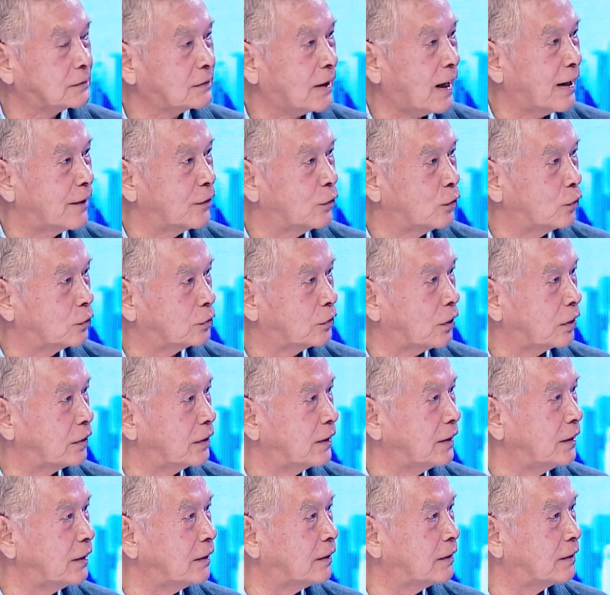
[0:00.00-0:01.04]
ถ่ายอยู่ตอน
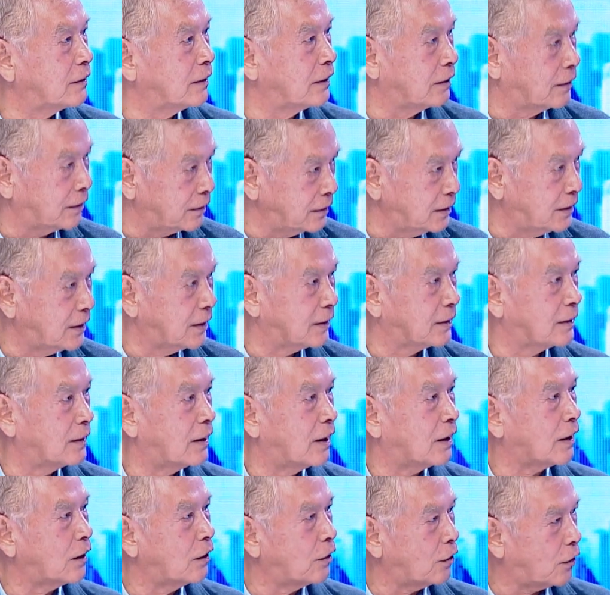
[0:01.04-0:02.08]
นี้หนึ่งเรื่องแล้
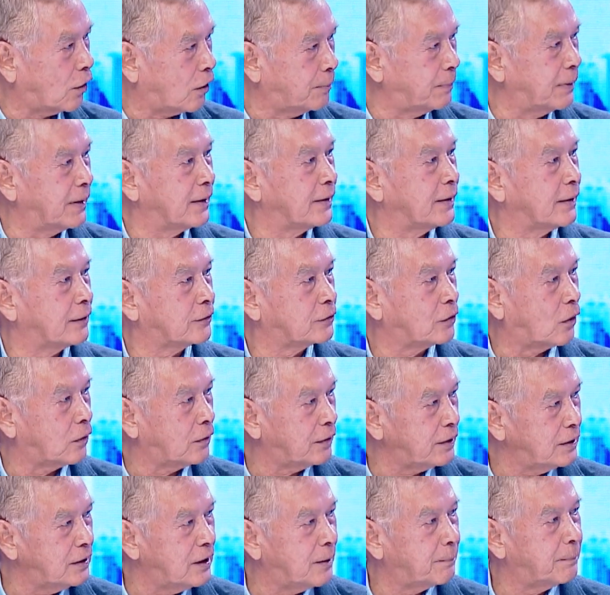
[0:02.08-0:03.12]
วก็รอเปิดอีกสอง
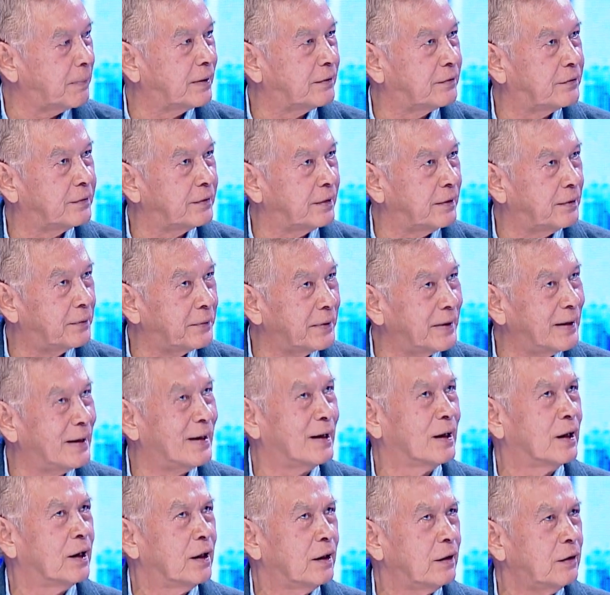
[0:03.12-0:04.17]
เรื่องเป็นซีรีส์
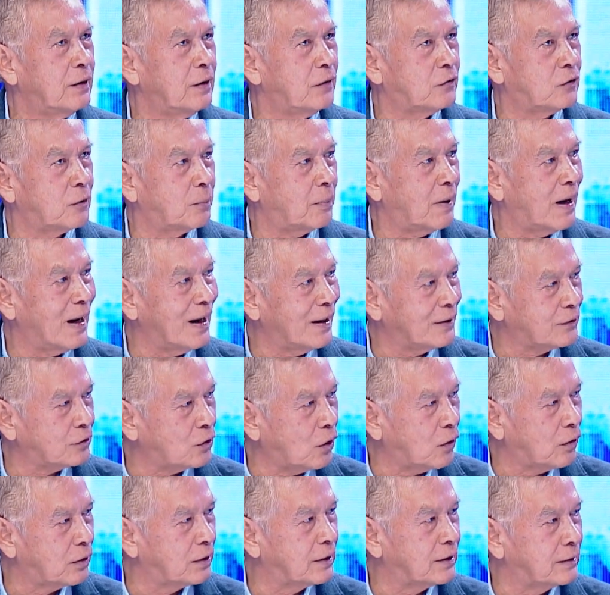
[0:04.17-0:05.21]
25 ต
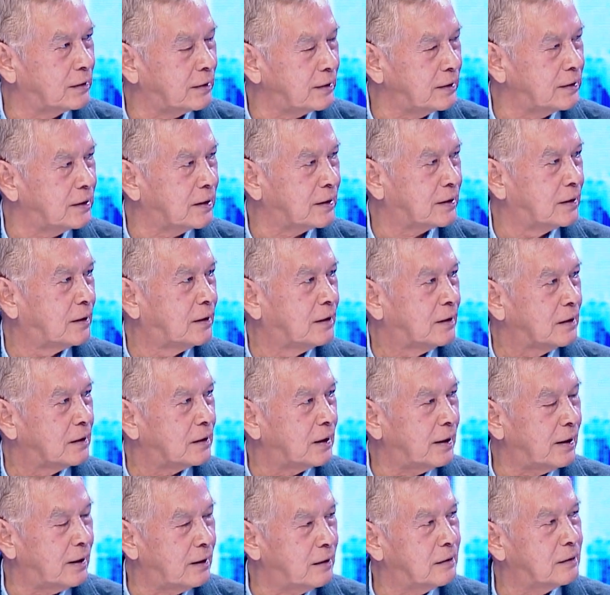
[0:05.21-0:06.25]
อนหนึ่งเรื่องแต่
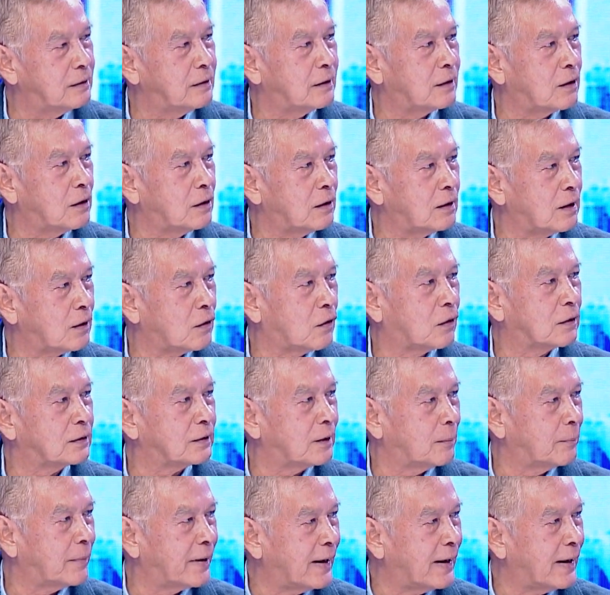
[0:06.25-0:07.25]
อีกเรื่องหนึ่งก็ละครธรรม